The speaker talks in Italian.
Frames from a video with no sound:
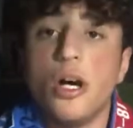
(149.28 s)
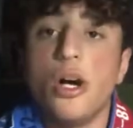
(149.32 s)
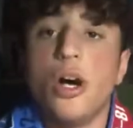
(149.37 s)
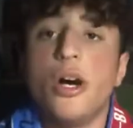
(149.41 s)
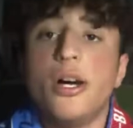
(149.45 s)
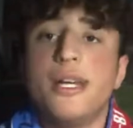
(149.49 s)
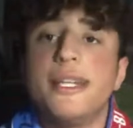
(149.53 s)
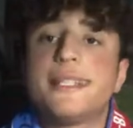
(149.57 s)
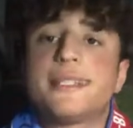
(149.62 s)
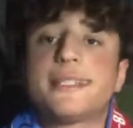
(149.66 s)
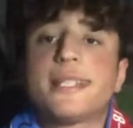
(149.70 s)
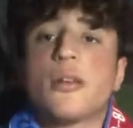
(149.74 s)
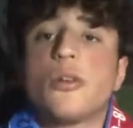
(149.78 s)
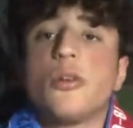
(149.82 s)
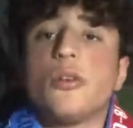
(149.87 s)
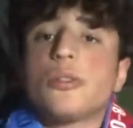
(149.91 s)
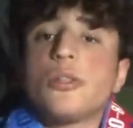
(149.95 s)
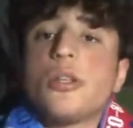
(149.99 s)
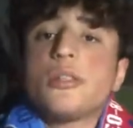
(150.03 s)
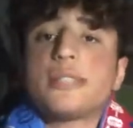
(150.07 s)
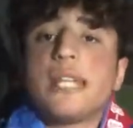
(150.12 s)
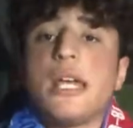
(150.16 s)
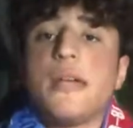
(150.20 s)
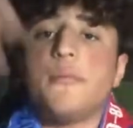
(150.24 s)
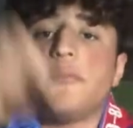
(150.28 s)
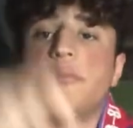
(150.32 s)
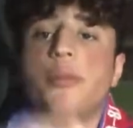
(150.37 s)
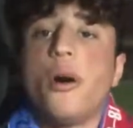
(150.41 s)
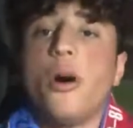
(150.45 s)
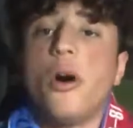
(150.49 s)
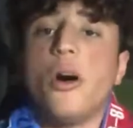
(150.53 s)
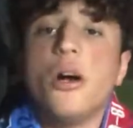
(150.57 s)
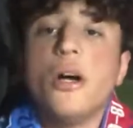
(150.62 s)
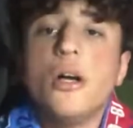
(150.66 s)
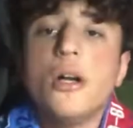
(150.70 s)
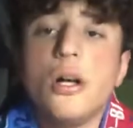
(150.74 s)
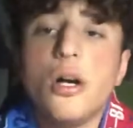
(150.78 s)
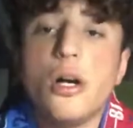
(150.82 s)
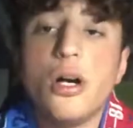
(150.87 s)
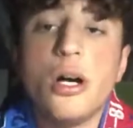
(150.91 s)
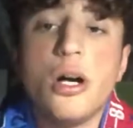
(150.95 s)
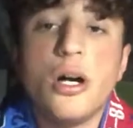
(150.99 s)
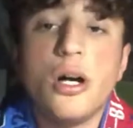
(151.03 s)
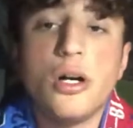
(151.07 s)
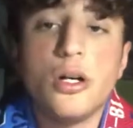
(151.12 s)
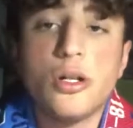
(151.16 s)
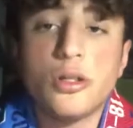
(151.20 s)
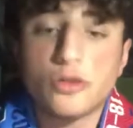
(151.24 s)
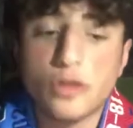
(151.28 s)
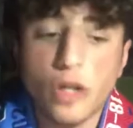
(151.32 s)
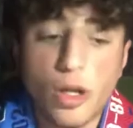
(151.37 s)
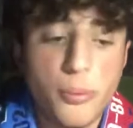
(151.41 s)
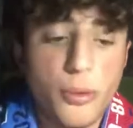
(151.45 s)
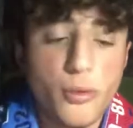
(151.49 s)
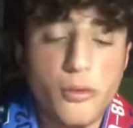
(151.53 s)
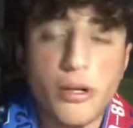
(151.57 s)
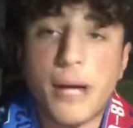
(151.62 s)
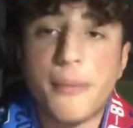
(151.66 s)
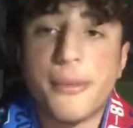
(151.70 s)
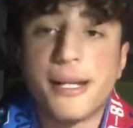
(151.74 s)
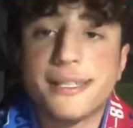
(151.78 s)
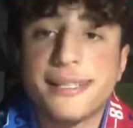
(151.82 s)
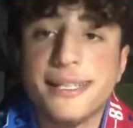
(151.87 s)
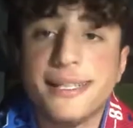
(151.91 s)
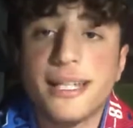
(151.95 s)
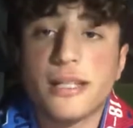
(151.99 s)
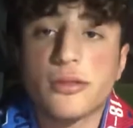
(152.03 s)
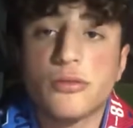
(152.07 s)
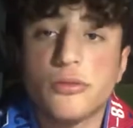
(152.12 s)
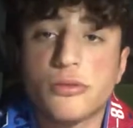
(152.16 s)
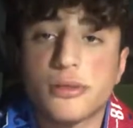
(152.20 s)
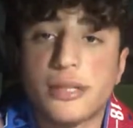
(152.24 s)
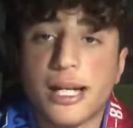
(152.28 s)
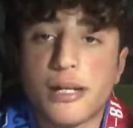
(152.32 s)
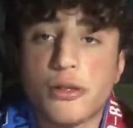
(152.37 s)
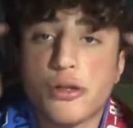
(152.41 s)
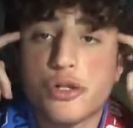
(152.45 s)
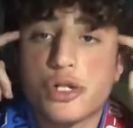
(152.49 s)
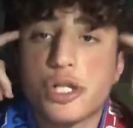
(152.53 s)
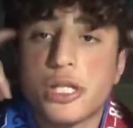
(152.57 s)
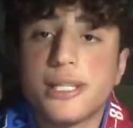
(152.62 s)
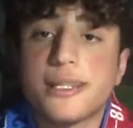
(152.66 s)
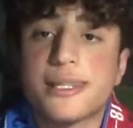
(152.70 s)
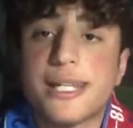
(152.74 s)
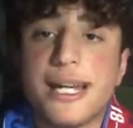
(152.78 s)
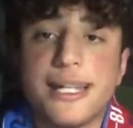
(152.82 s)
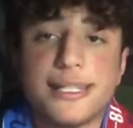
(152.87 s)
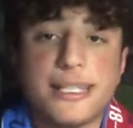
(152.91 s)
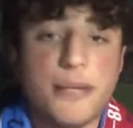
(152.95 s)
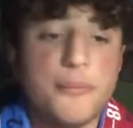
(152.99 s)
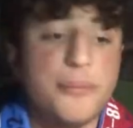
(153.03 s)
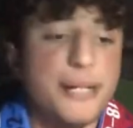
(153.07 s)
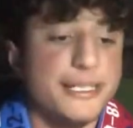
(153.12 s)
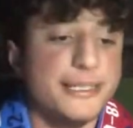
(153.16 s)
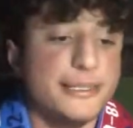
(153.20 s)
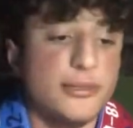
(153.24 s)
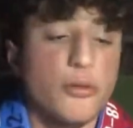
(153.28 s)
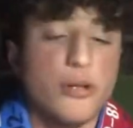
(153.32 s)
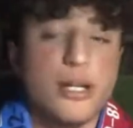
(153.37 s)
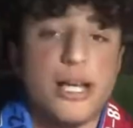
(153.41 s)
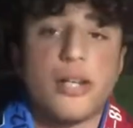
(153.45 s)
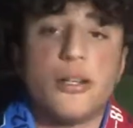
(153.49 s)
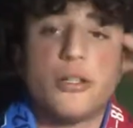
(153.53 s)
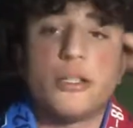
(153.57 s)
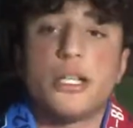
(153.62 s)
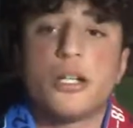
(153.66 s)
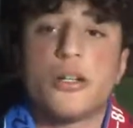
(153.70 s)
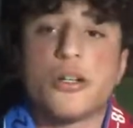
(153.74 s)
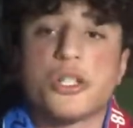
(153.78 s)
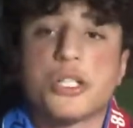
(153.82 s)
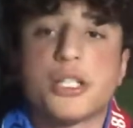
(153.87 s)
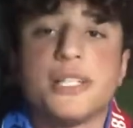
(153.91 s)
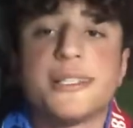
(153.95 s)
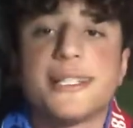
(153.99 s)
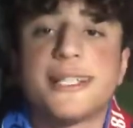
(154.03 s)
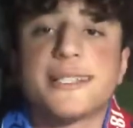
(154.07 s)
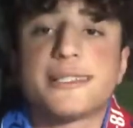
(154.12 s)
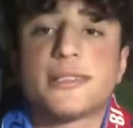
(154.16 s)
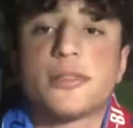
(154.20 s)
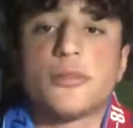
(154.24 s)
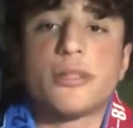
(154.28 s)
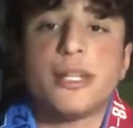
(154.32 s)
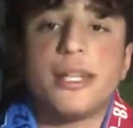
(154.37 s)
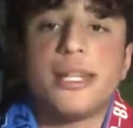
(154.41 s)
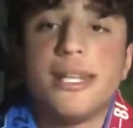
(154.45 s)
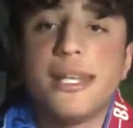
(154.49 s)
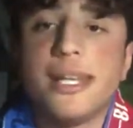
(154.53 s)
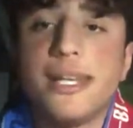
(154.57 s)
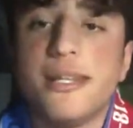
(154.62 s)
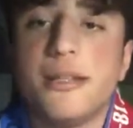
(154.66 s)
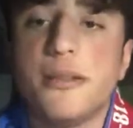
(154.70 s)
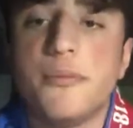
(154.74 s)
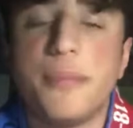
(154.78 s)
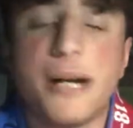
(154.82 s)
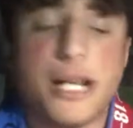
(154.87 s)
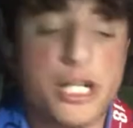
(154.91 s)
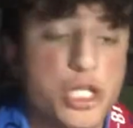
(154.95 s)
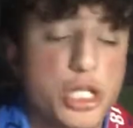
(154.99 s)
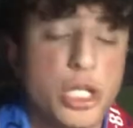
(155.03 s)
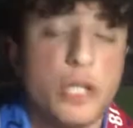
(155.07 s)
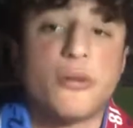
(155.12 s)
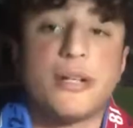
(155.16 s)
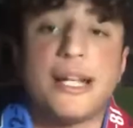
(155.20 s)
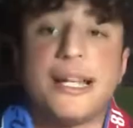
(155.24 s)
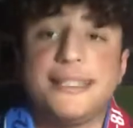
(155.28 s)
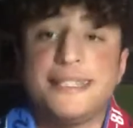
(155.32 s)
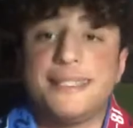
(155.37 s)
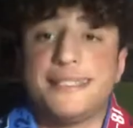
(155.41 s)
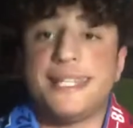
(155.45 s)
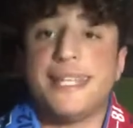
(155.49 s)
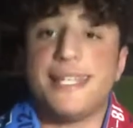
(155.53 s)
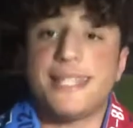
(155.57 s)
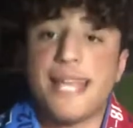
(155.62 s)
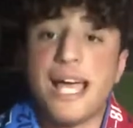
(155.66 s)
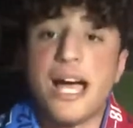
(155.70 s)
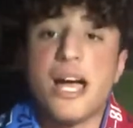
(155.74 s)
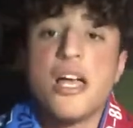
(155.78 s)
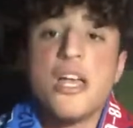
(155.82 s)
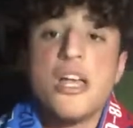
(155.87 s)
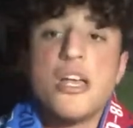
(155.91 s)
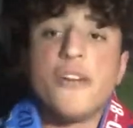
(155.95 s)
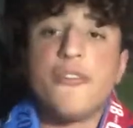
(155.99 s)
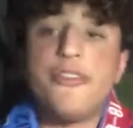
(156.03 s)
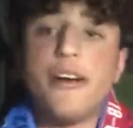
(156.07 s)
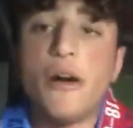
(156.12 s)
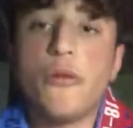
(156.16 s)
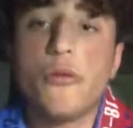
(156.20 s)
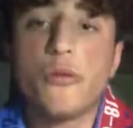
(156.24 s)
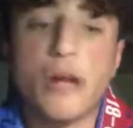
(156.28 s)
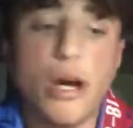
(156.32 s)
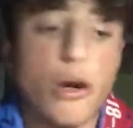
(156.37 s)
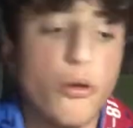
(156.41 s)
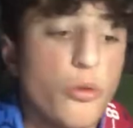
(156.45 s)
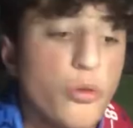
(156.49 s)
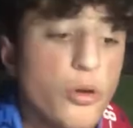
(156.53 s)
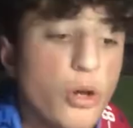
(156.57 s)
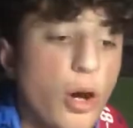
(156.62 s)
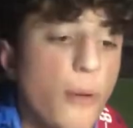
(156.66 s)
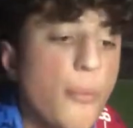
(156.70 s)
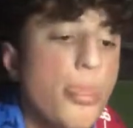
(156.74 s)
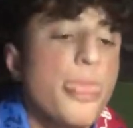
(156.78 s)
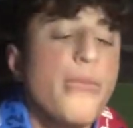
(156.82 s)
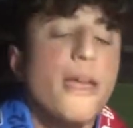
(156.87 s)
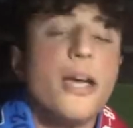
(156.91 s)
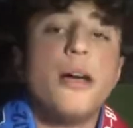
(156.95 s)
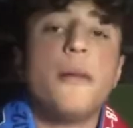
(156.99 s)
Eh, il secondo tempo, eh, dopo una partita tutta concentrata, basta un calo di concentrazione, il, il Barcellona disegna, fa 1-1.